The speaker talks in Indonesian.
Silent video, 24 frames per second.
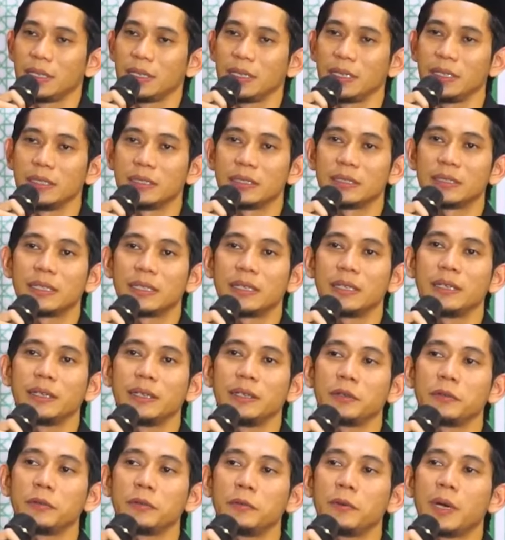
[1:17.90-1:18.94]
Istri
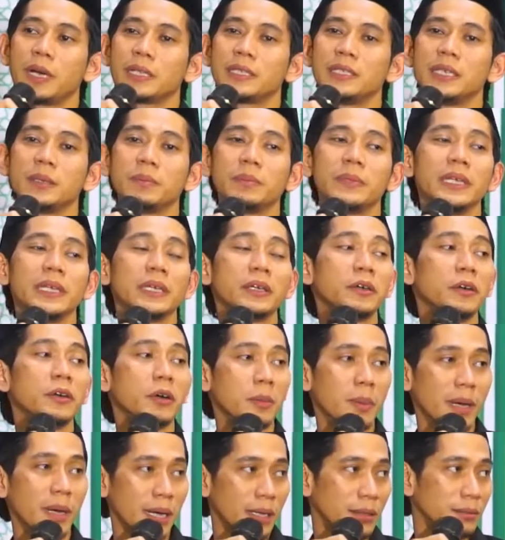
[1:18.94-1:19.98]
niku wajib
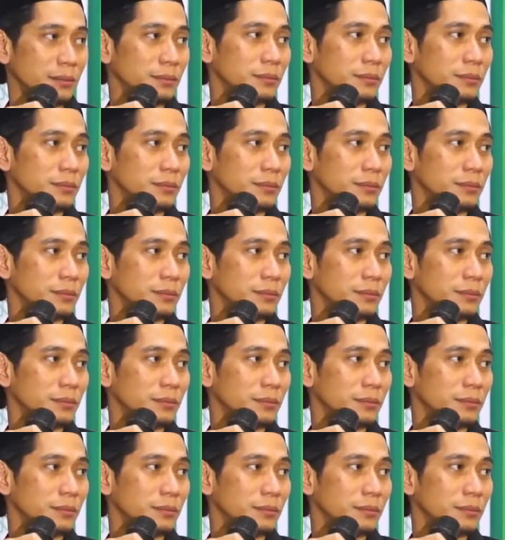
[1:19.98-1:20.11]
tiga, Pak.